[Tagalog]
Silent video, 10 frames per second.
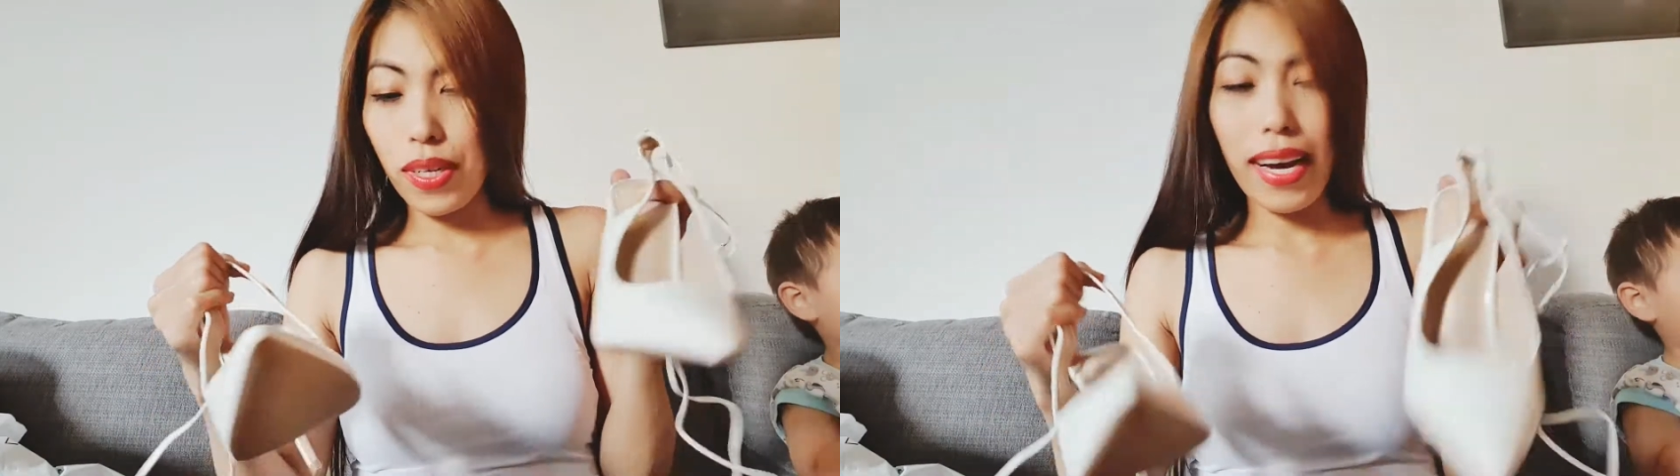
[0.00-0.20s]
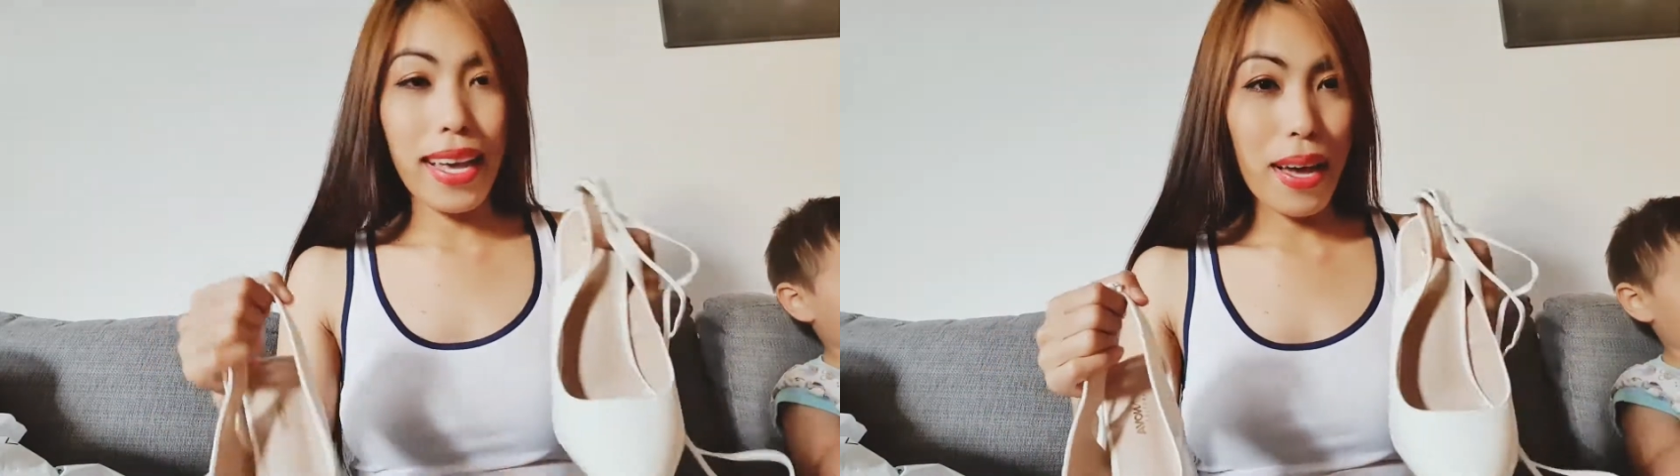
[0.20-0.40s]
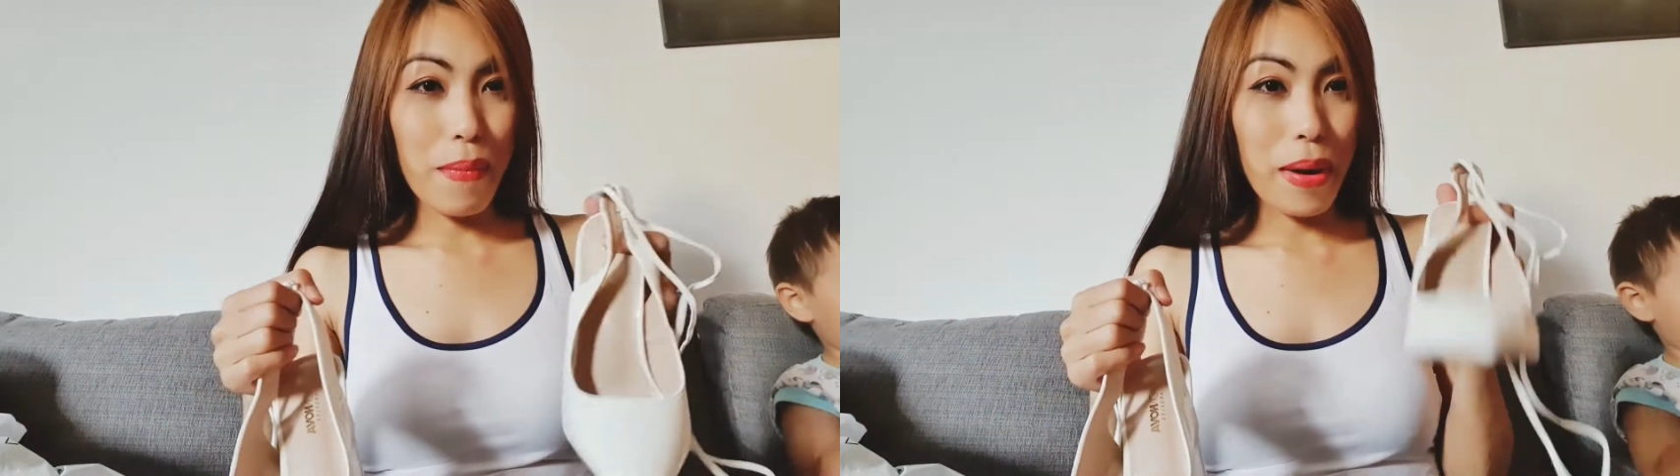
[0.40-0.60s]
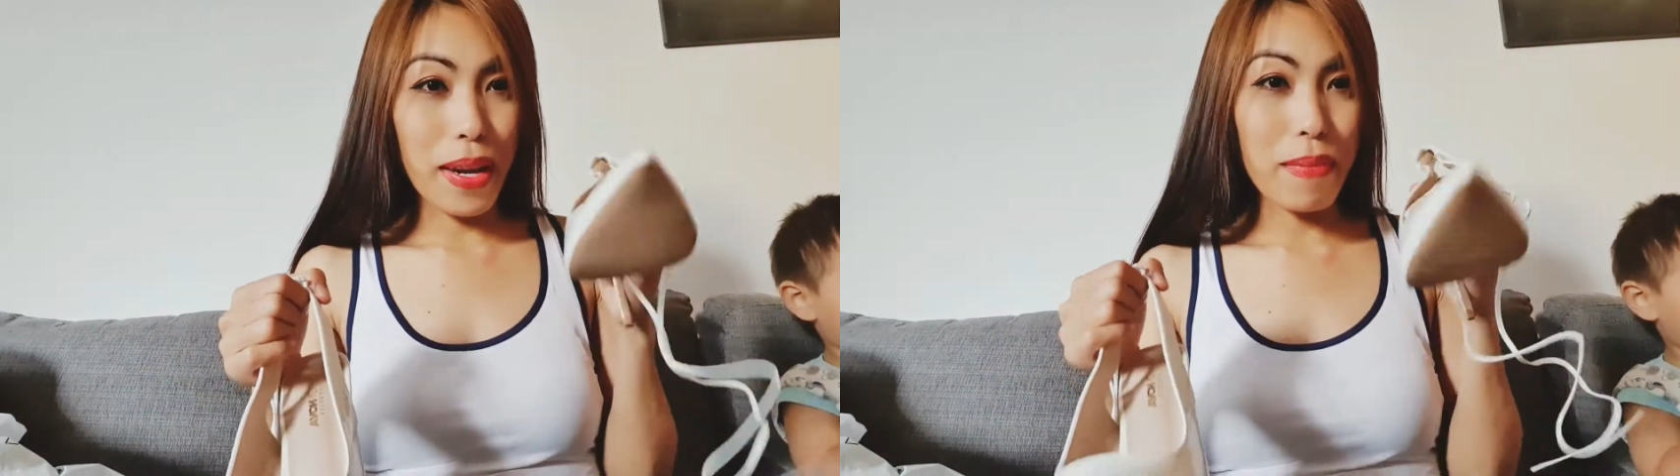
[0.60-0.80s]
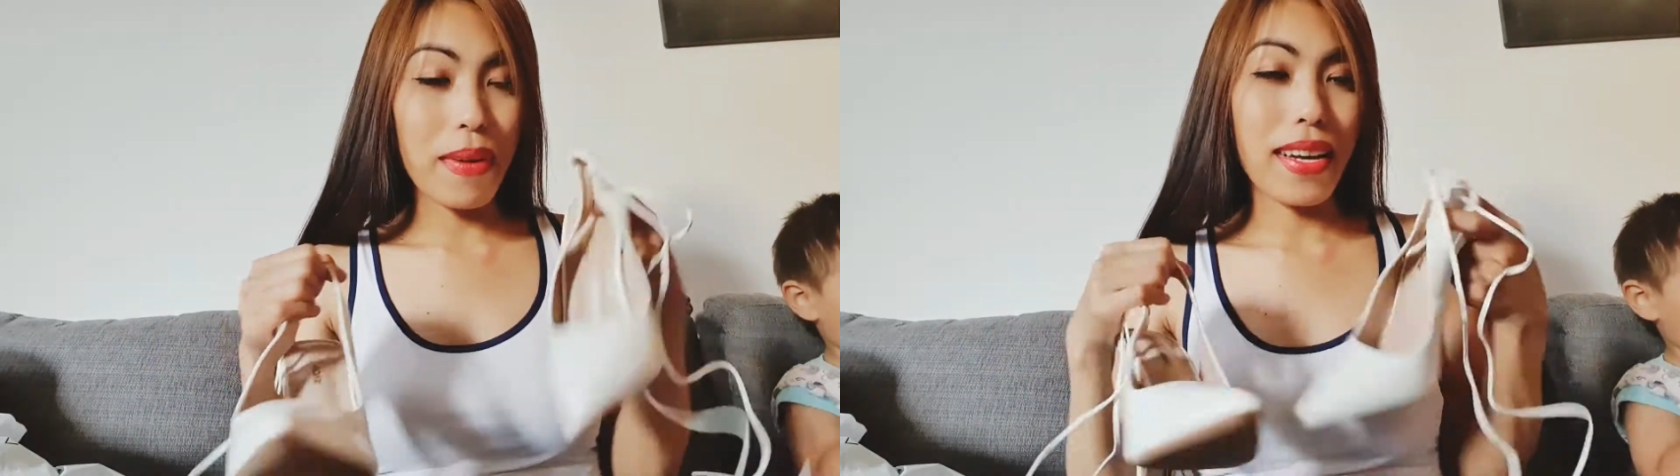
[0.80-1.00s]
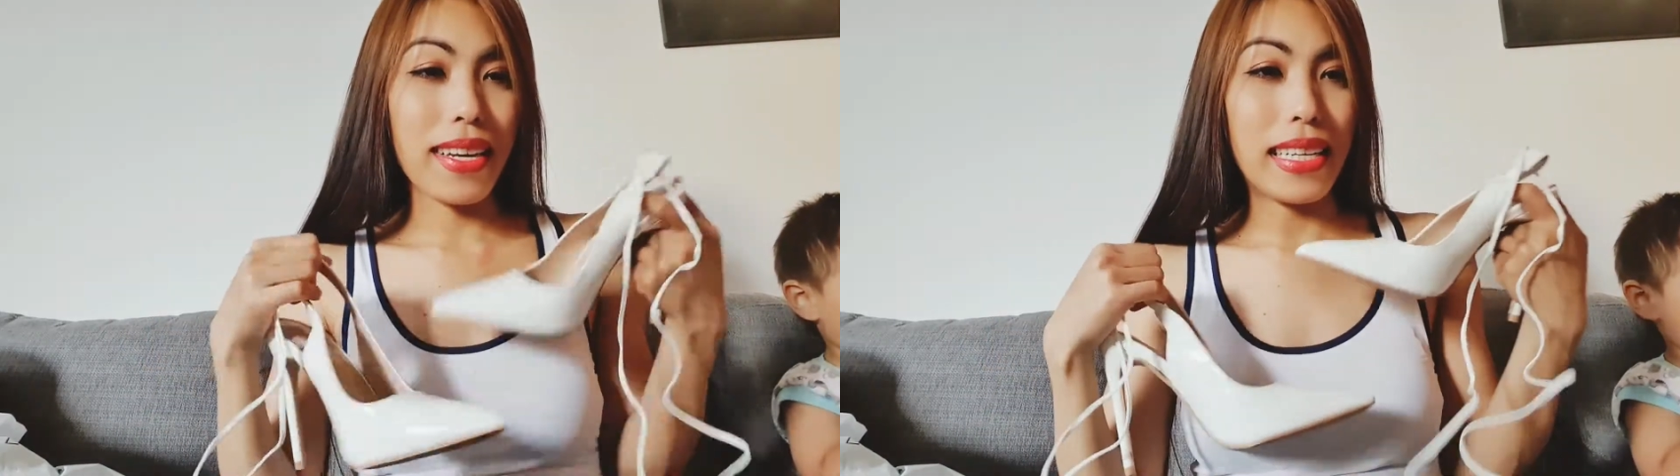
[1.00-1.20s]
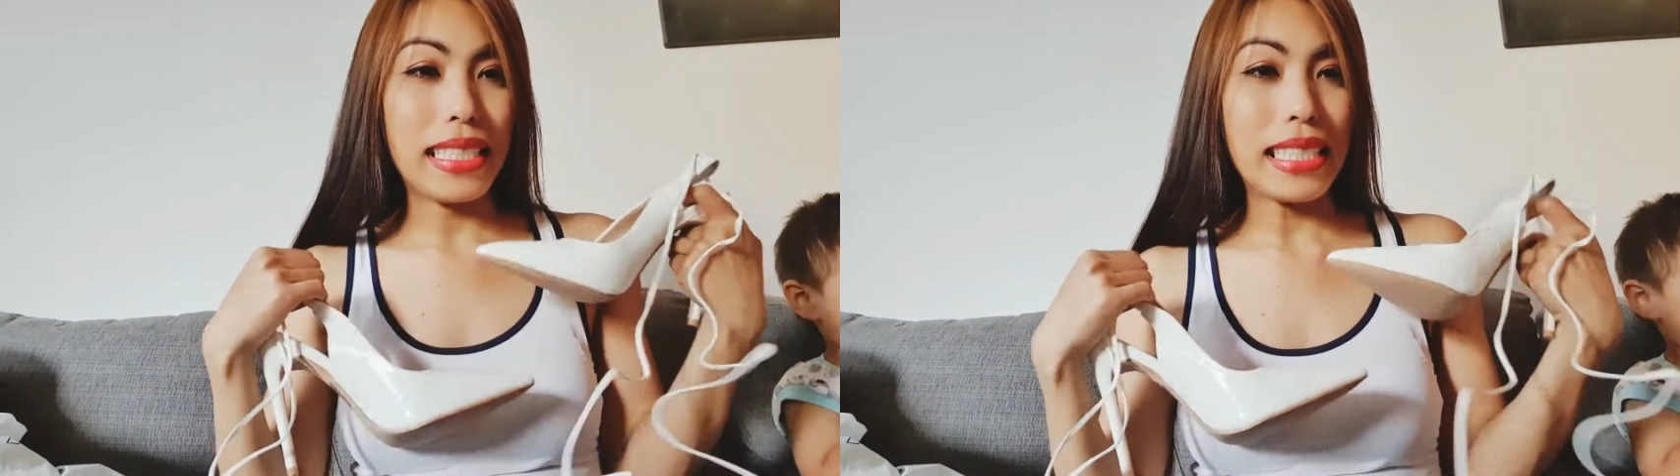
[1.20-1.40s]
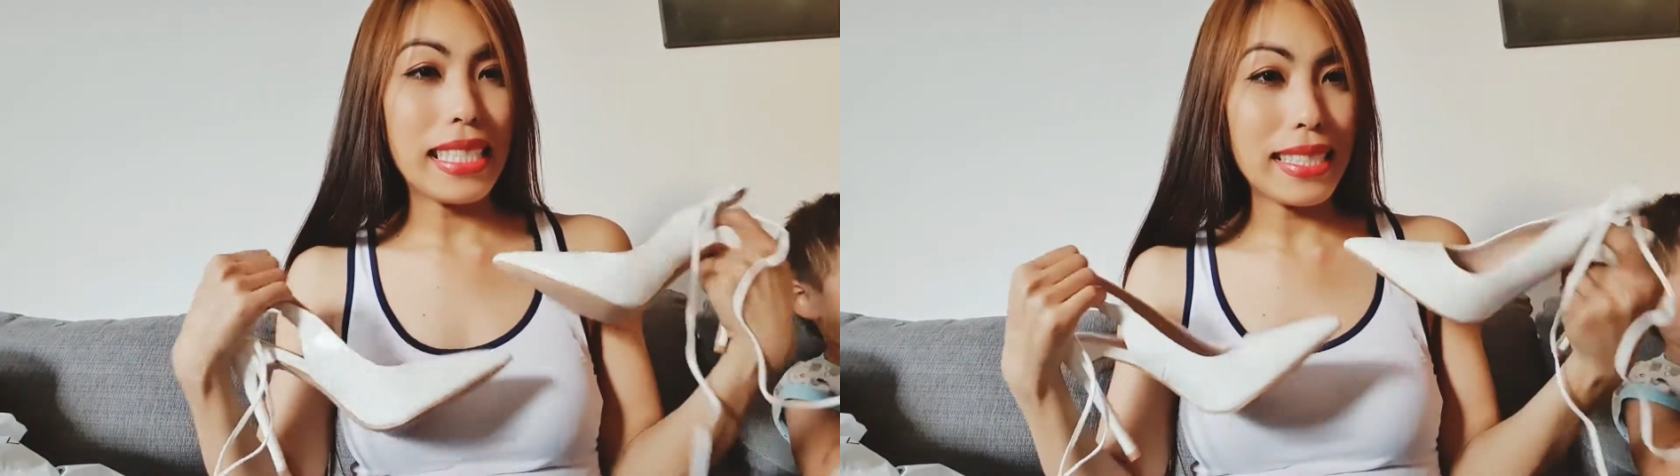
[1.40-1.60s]
kaya para
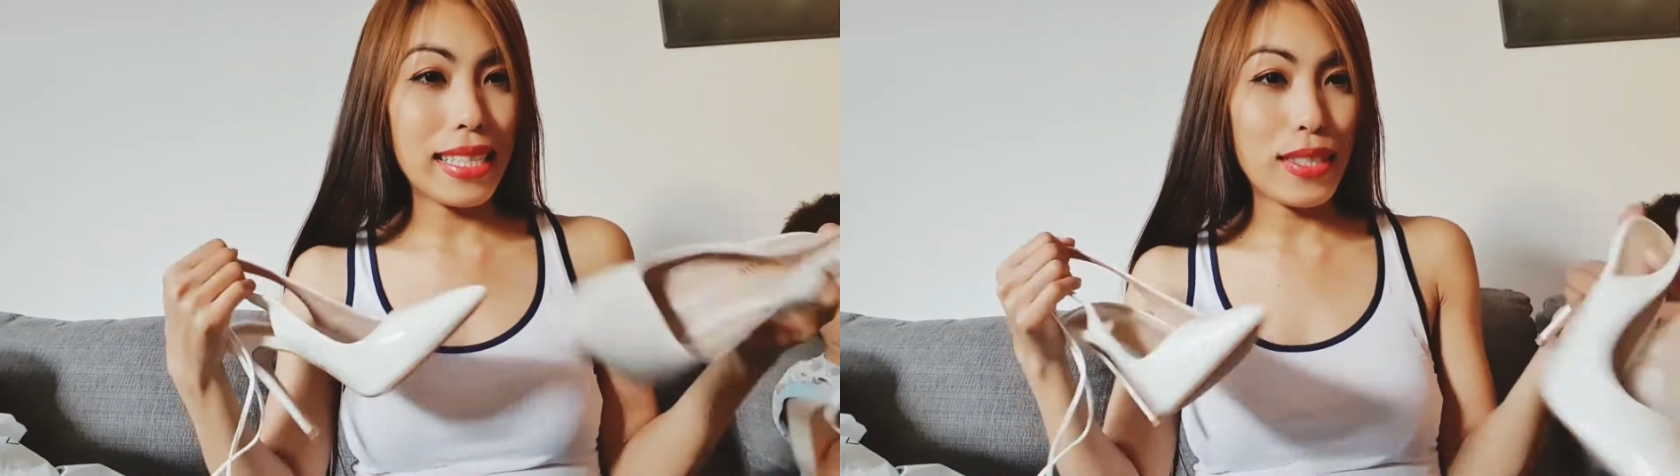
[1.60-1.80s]
makita